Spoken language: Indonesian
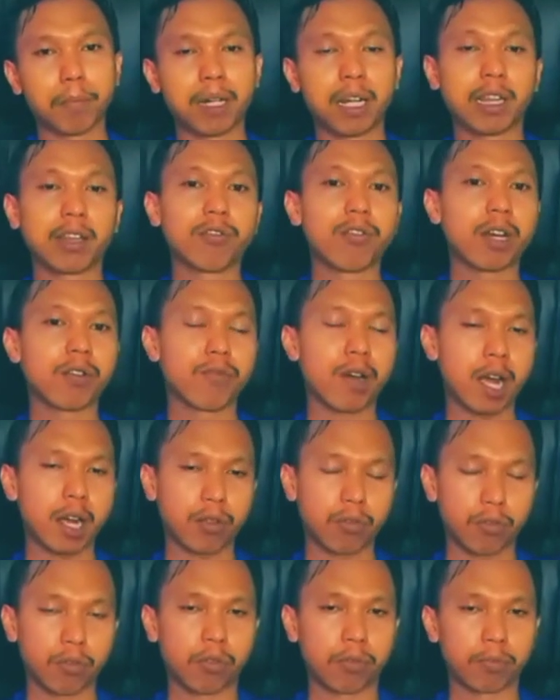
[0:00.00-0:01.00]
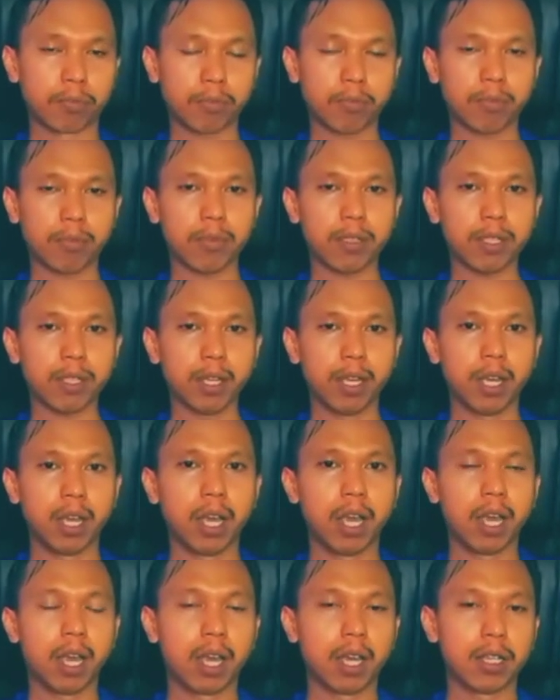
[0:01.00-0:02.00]
penentuan waktu.
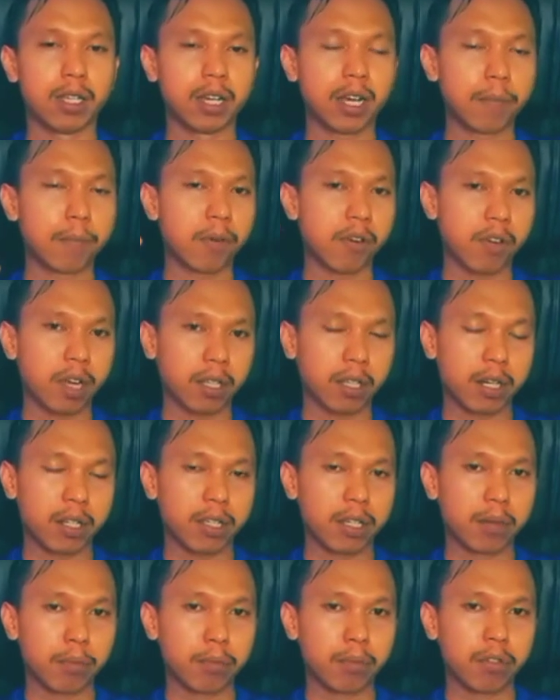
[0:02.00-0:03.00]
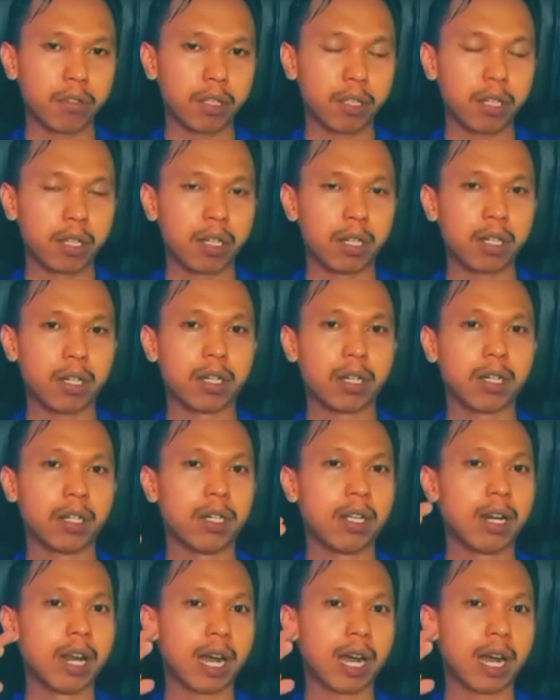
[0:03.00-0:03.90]
Jika proyek tersebut e,